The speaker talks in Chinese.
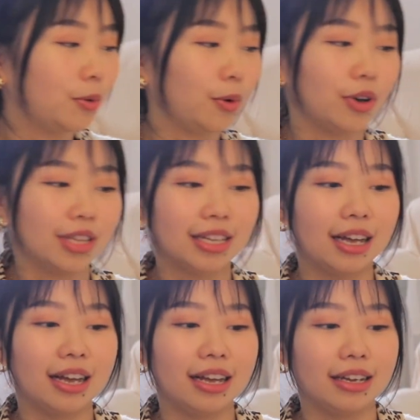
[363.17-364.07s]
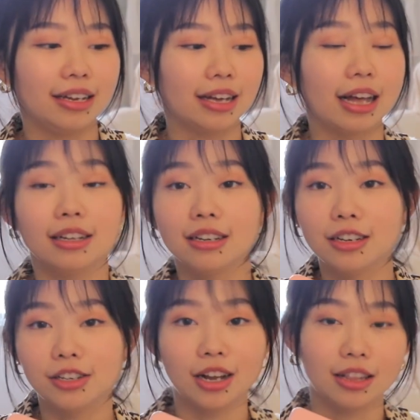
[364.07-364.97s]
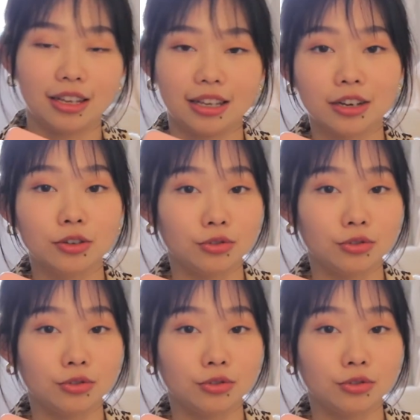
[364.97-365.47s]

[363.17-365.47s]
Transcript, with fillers: 我在感恩课上的一个